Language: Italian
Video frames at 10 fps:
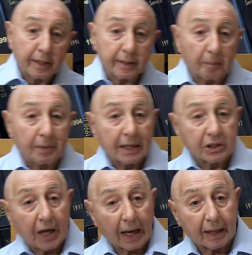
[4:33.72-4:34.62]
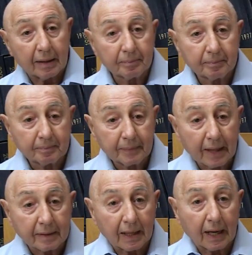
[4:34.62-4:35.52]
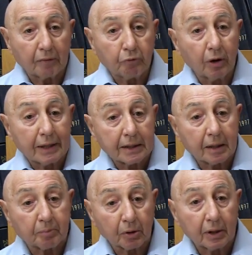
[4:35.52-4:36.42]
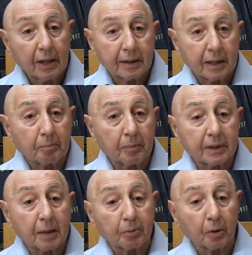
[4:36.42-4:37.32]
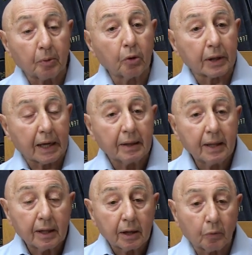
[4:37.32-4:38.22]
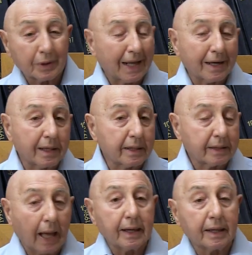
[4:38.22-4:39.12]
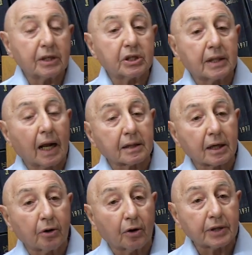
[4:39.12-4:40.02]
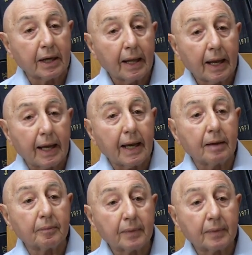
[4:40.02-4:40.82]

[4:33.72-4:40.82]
da bilanciare tra la voglia di, pro, di, di proporre quaderni tecnici ed altre cose e